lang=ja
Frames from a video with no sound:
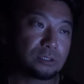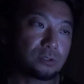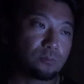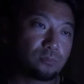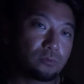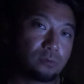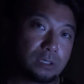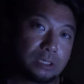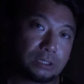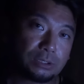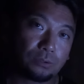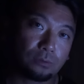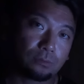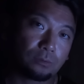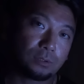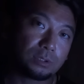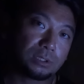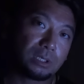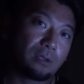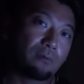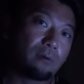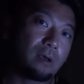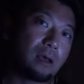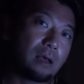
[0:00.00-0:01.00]
一応防衛省と
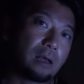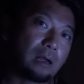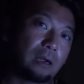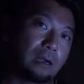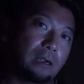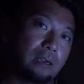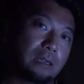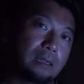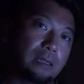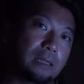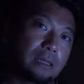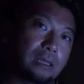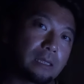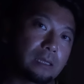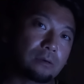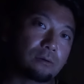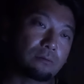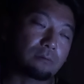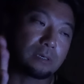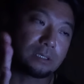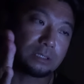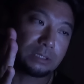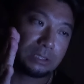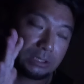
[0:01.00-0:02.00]
しては、えー、
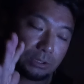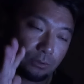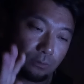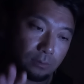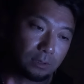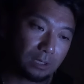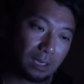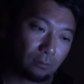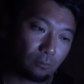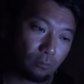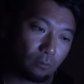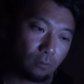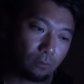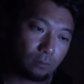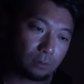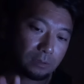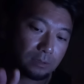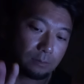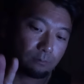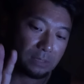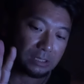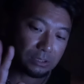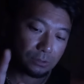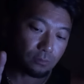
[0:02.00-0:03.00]
これは事故だと、
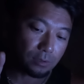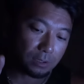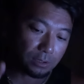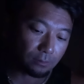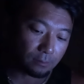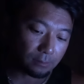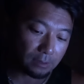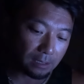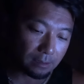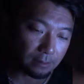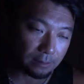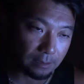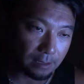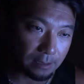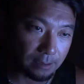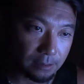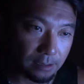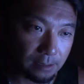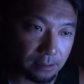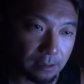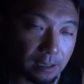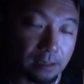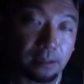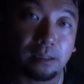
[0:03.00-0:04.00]
まあ、早期の段階
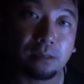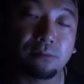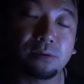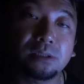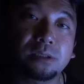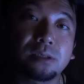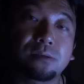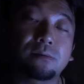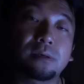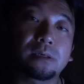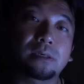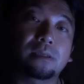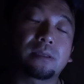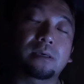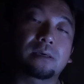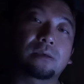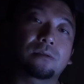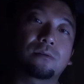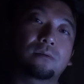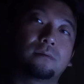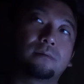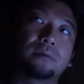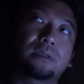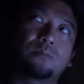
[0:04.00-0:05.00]
で断定はしてるわけだ
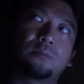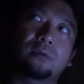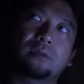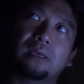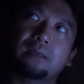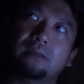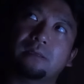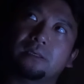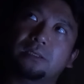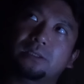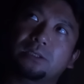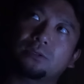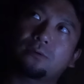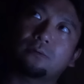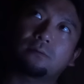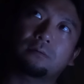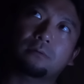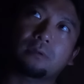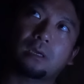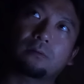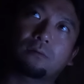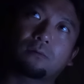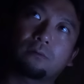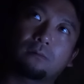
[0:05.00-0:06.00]
けど、でもなんで事故
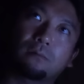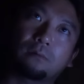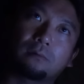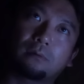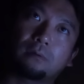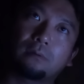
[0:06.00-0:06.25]
なの、